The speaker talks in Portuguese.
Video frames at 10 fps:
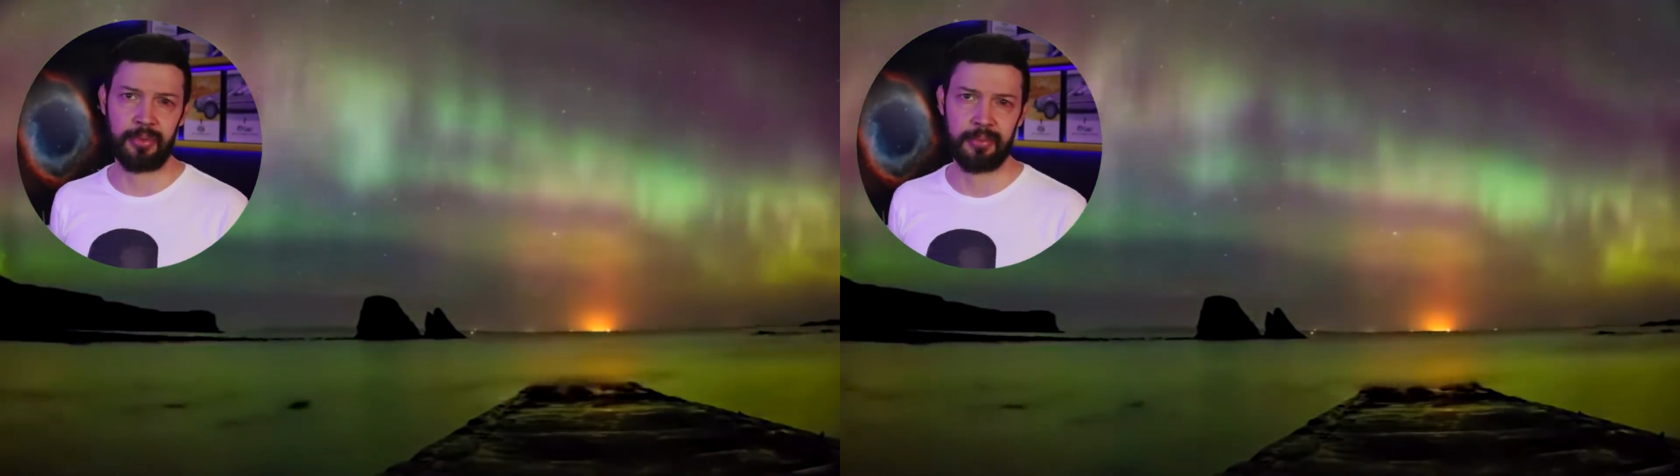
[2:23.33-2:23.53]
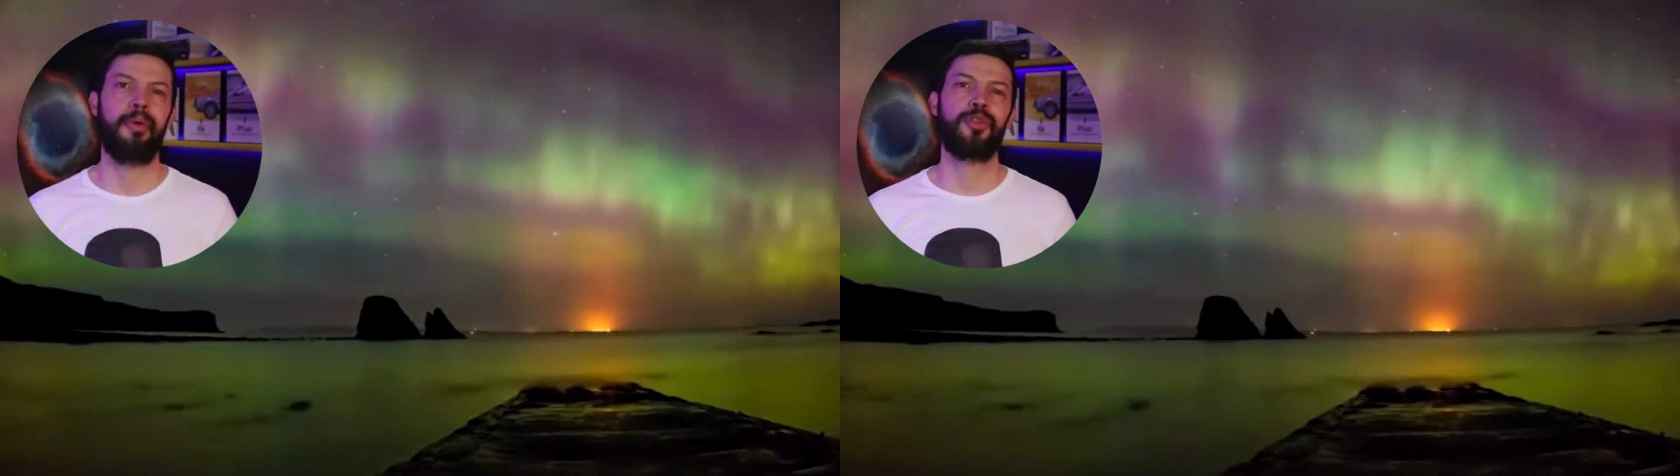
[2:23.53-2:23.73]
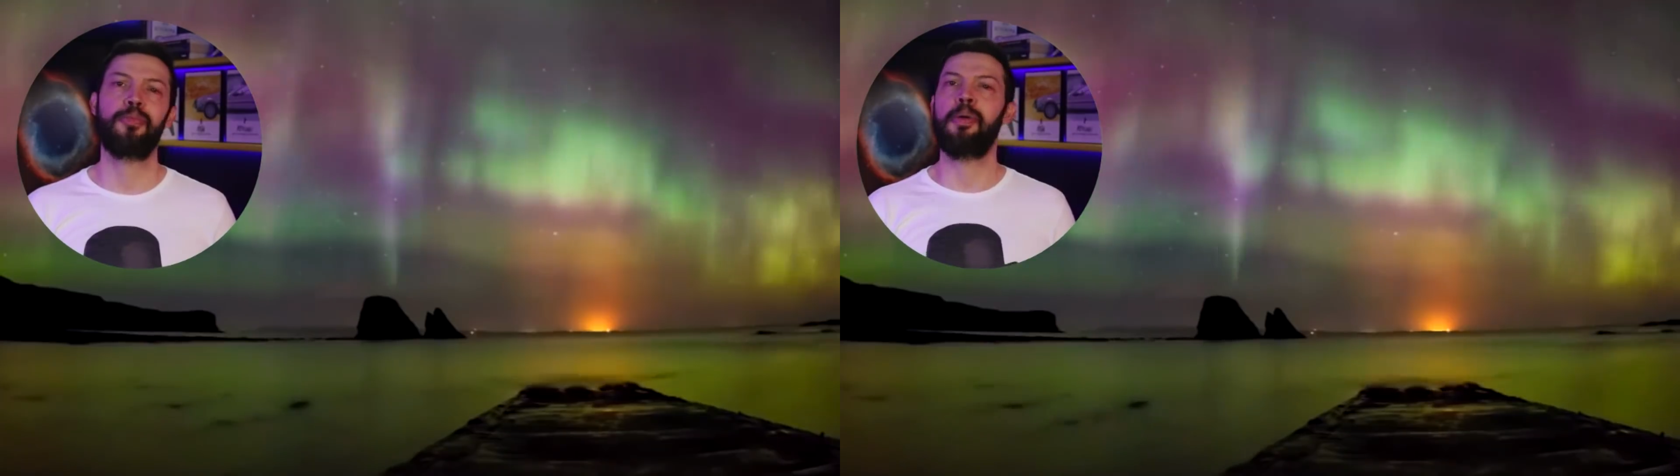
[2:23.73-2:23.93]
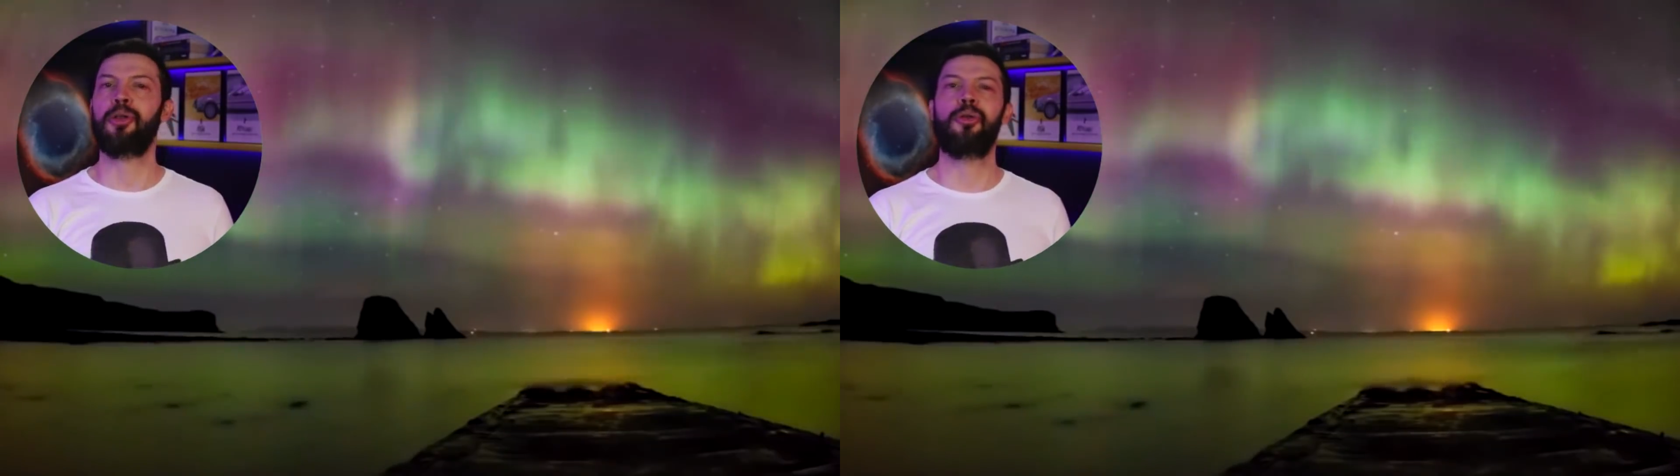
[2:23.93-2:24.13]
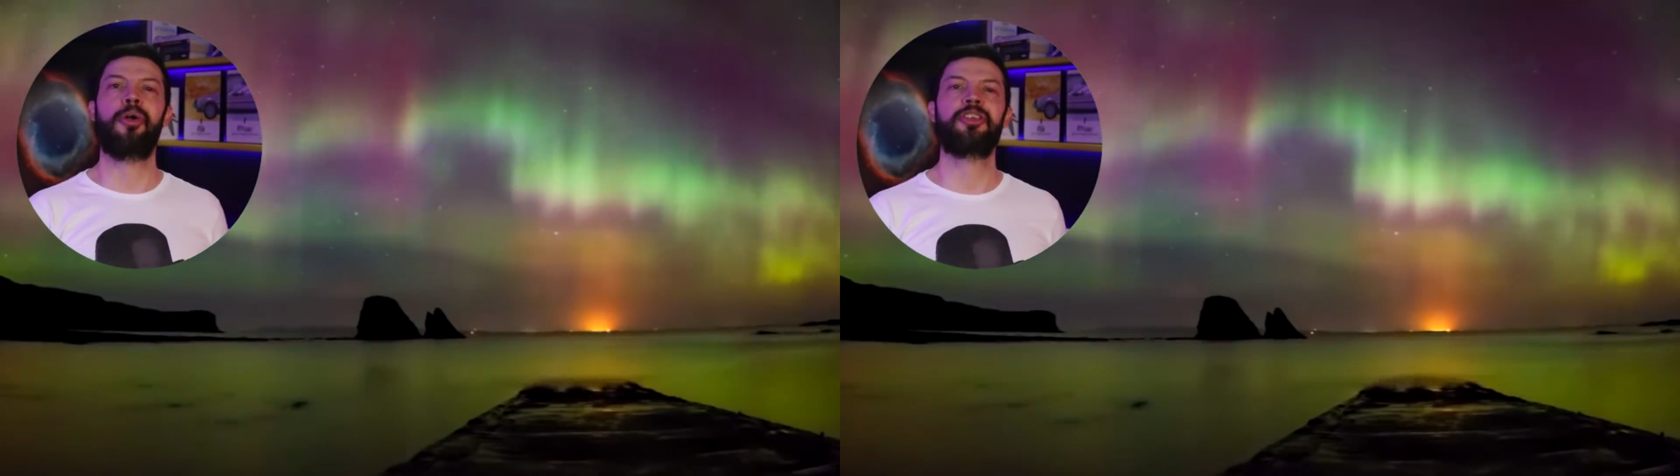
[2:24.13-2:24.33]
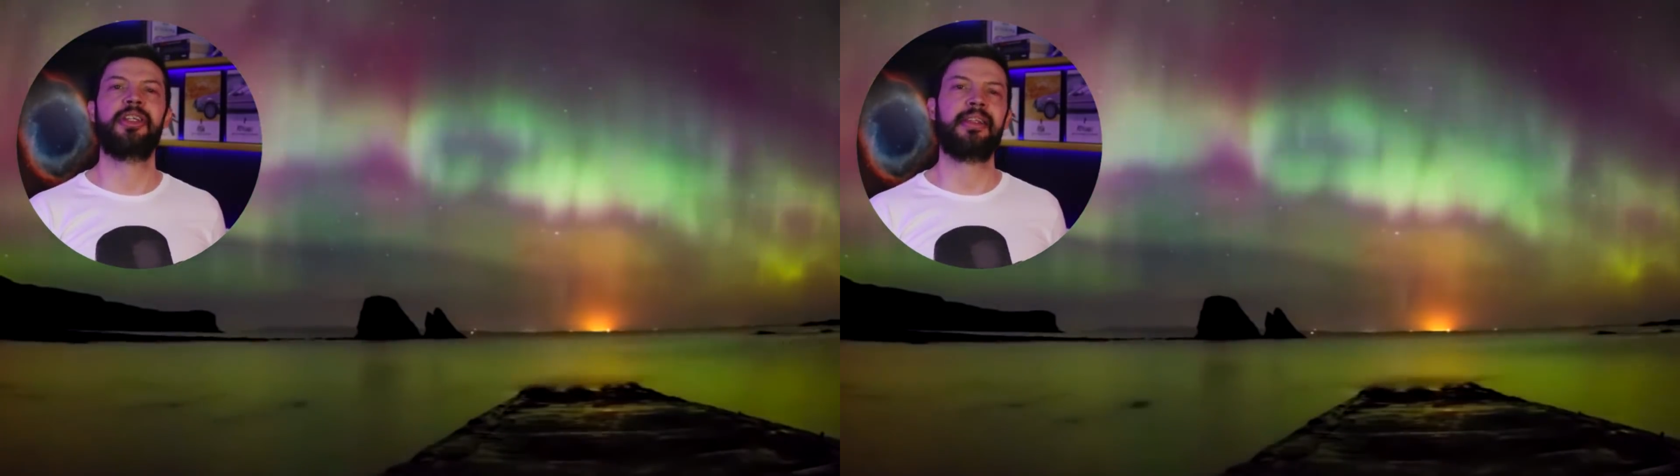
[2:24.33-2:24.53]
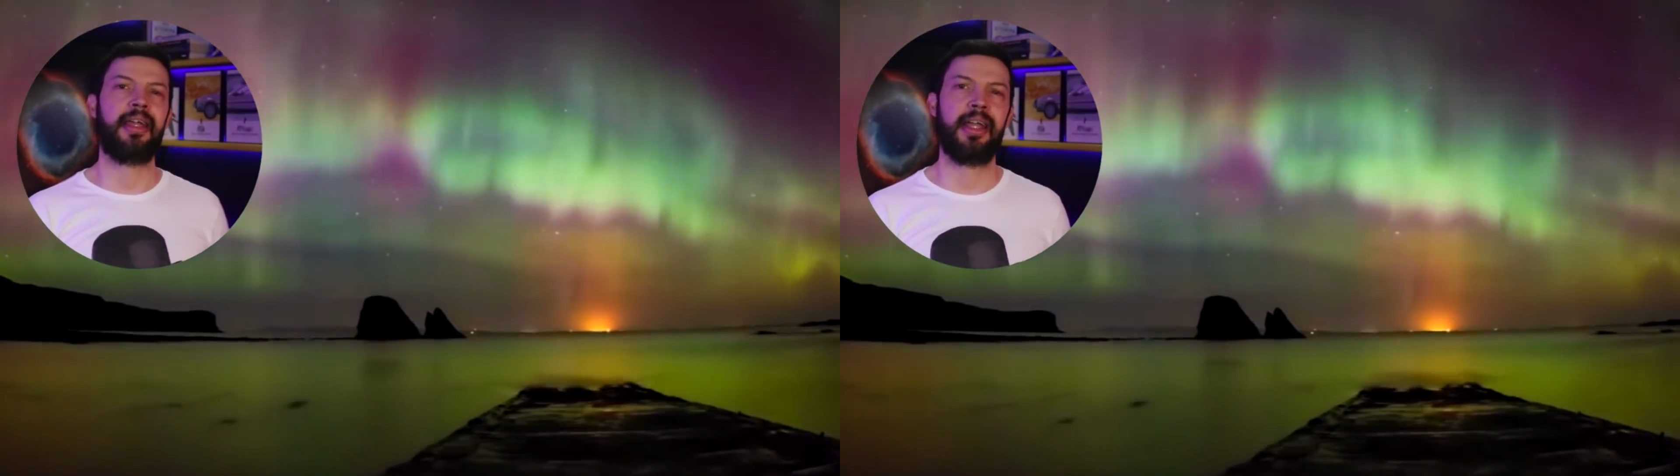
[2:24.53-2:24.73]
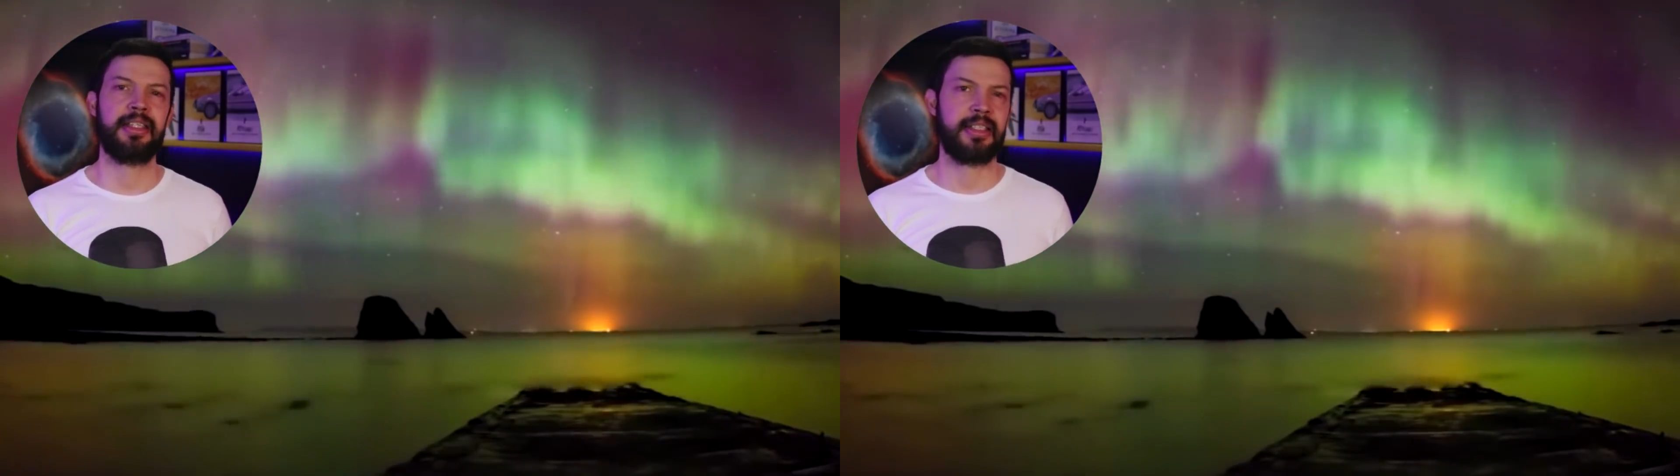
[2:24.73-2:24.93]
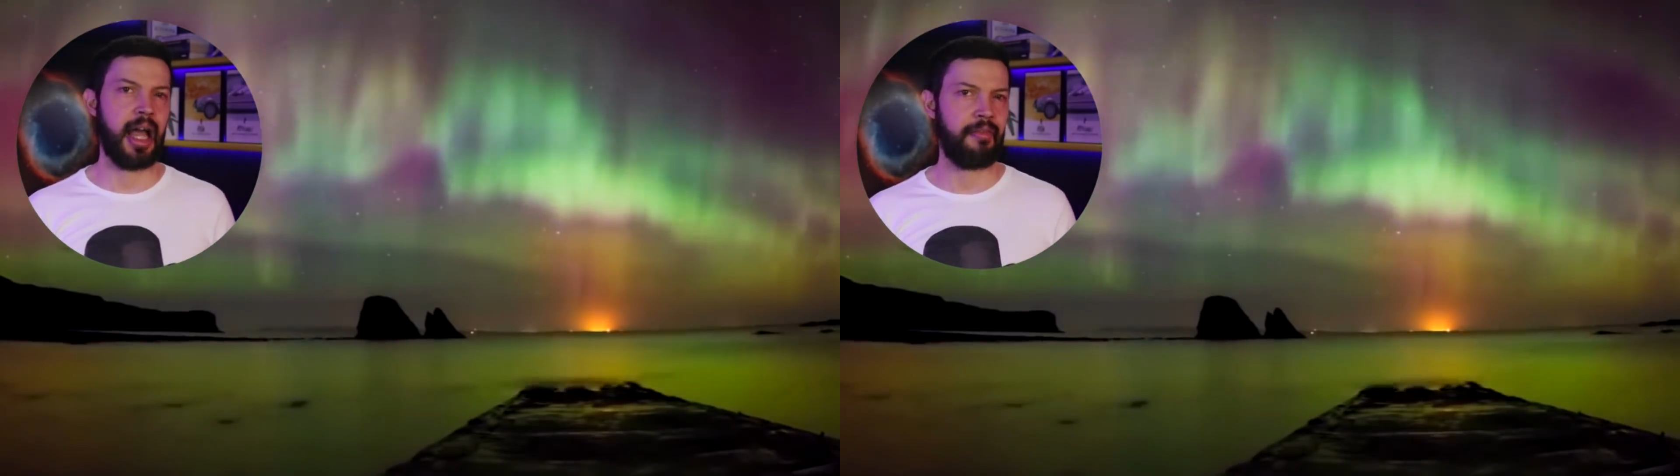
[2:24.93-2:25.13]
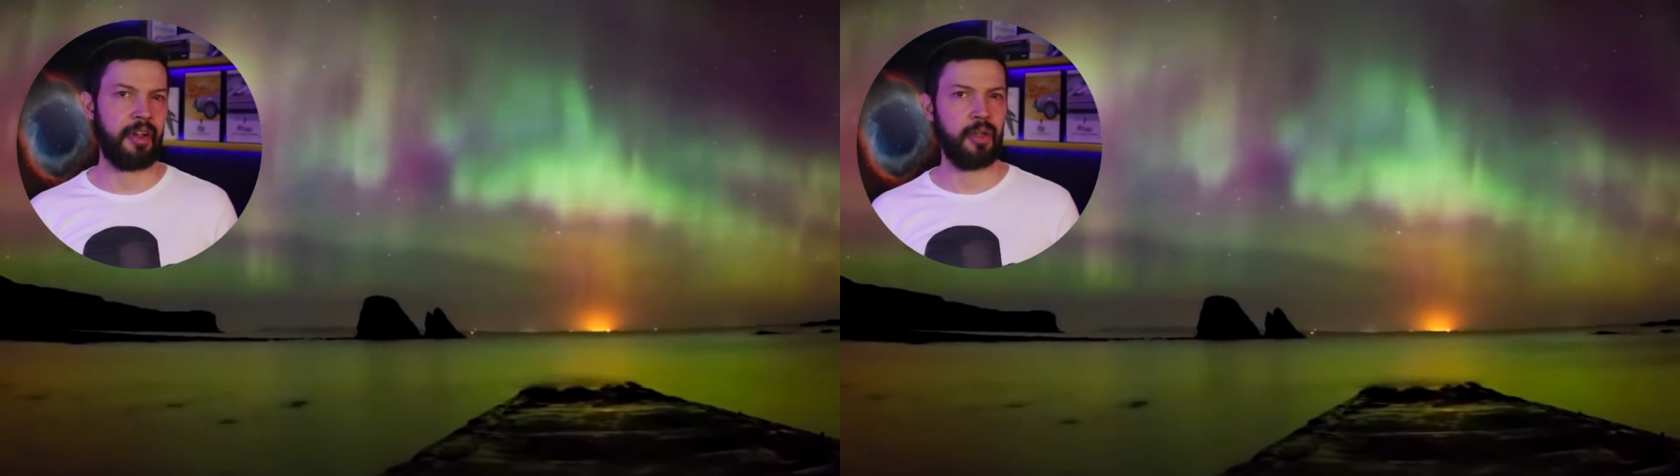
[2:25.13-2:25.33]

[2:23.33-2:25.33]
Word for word: pois o polo norte da Terra estava